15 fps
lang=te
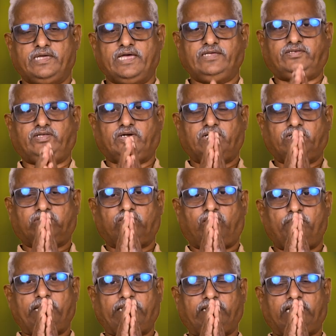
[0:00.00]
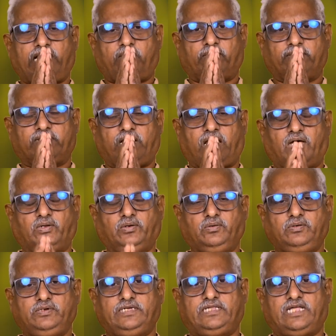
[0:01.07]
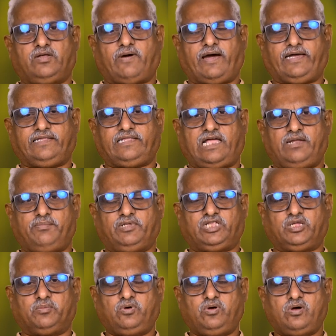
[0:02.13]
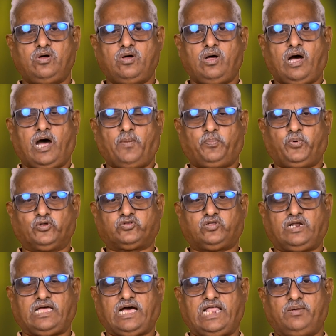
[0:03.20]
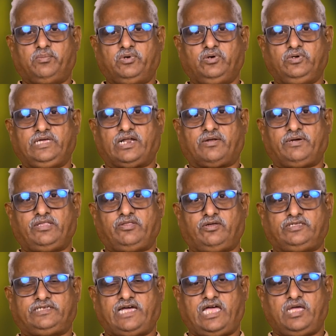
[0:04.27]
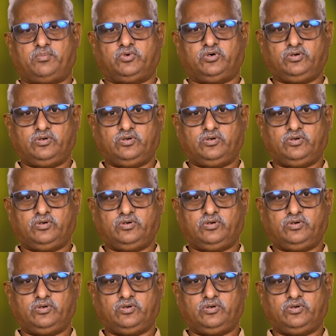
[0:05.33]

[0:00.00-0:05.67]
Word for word: ఏసుక్రీస్తులం ఎందుకు నా వందనాలు ఈ దిన వాక్య నిమిత్తము అపోస్తుల కార్యములు ఇరవై ఐదు అధ్యాయము